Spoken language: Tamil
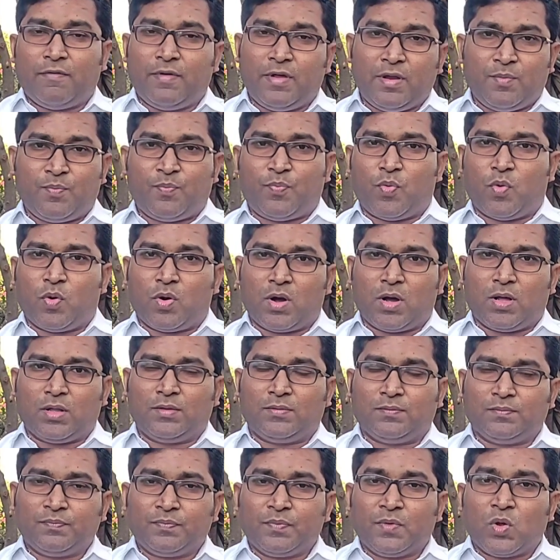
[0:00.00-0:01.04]
வீண்
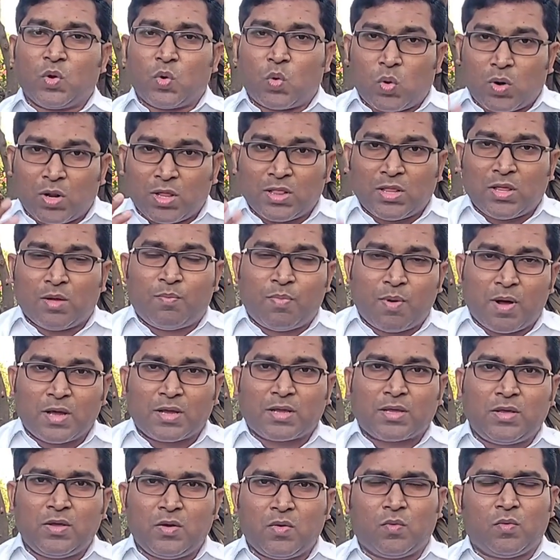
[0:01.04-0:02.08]
போகாது குழந்தை
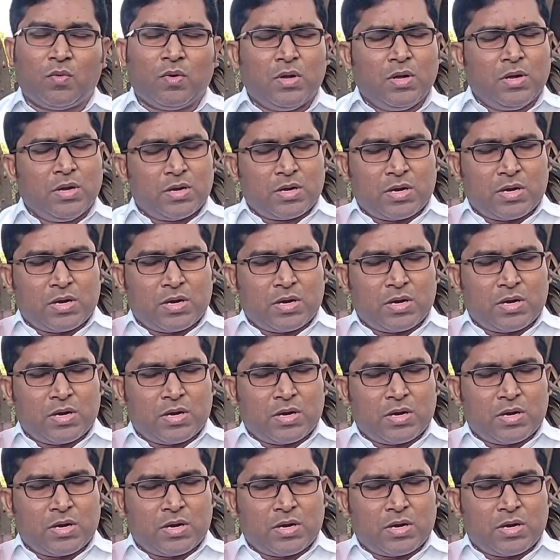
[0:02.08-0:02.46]
பாக்கியம்